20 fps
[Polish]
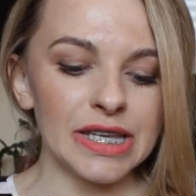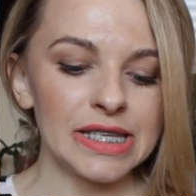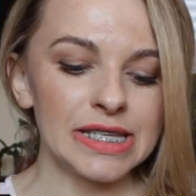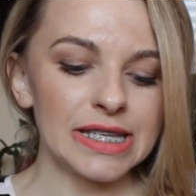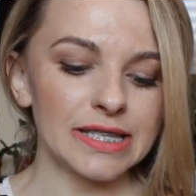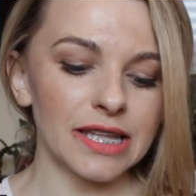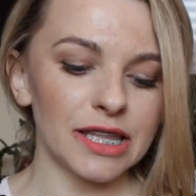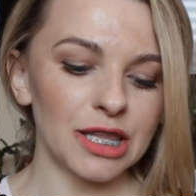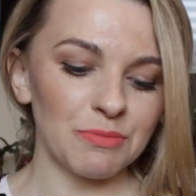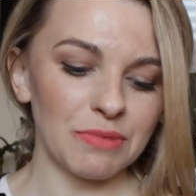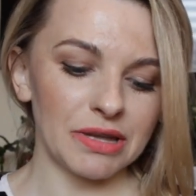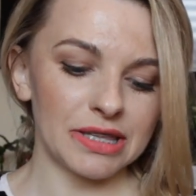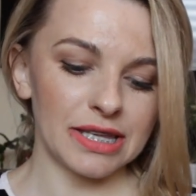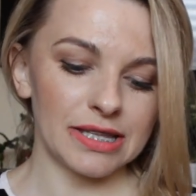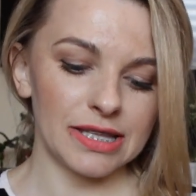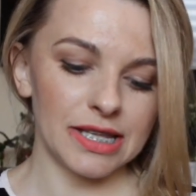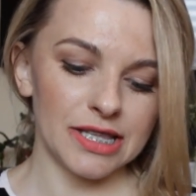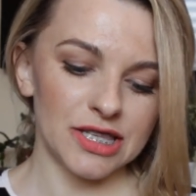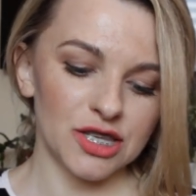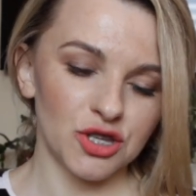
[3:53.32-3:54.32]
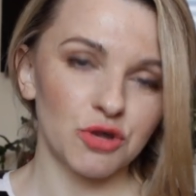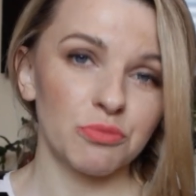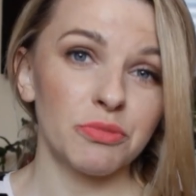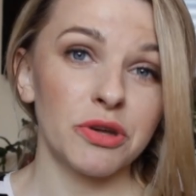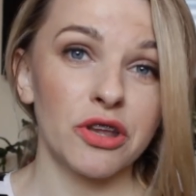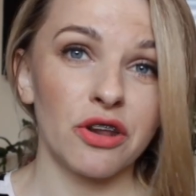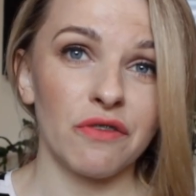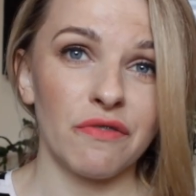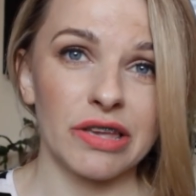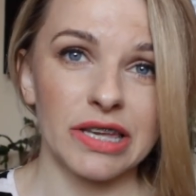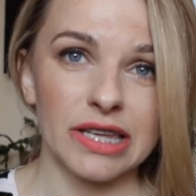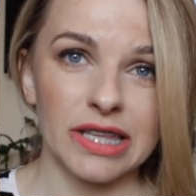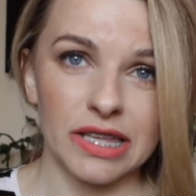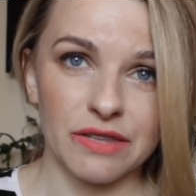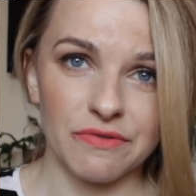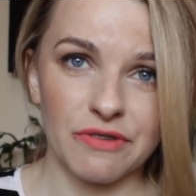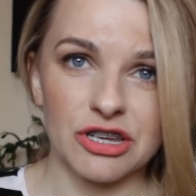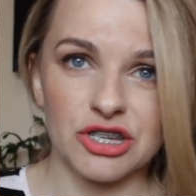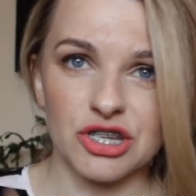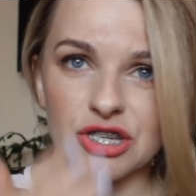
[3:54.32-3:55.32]
Niestety ma tendencję do migrowania na
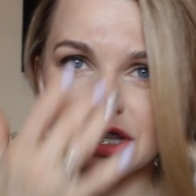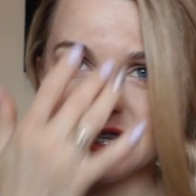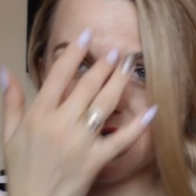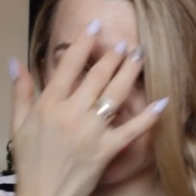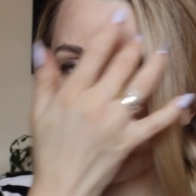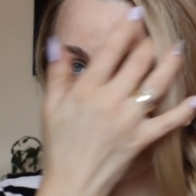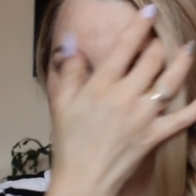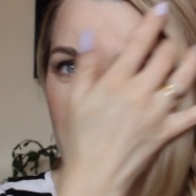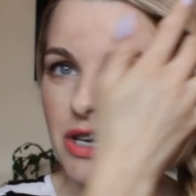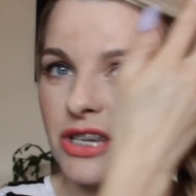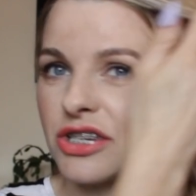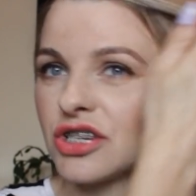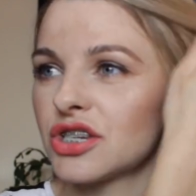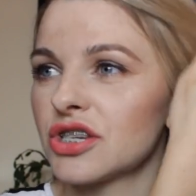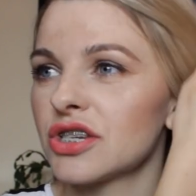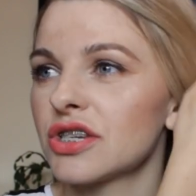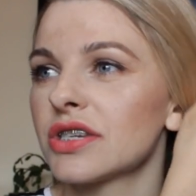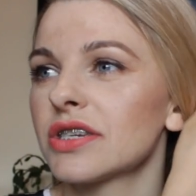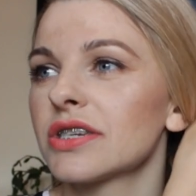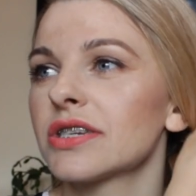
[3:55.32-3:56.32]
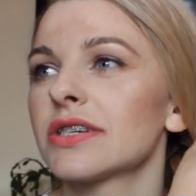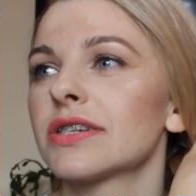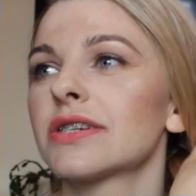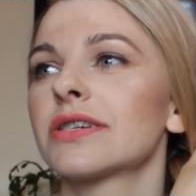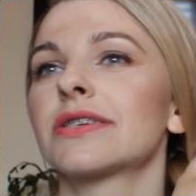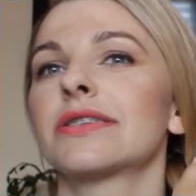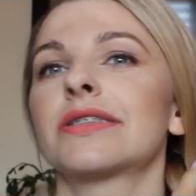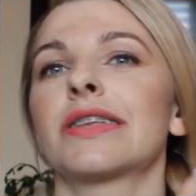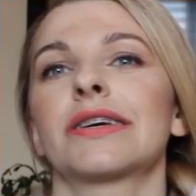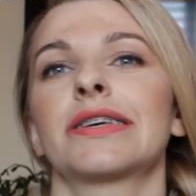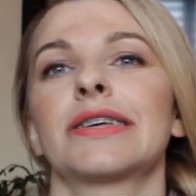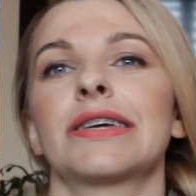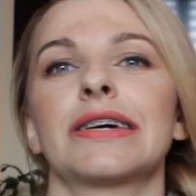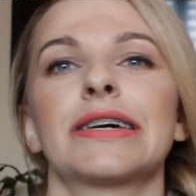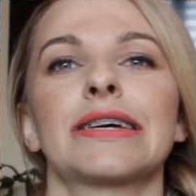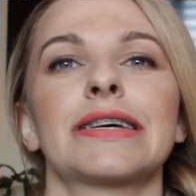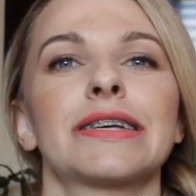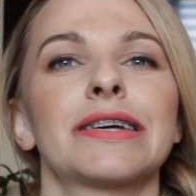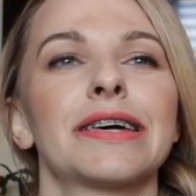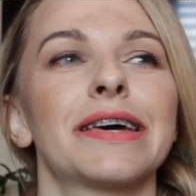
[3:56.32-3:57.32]
twarzy. Jeśli masz y,
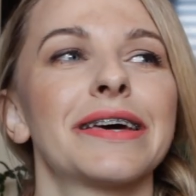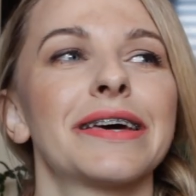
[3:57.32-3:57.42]
takie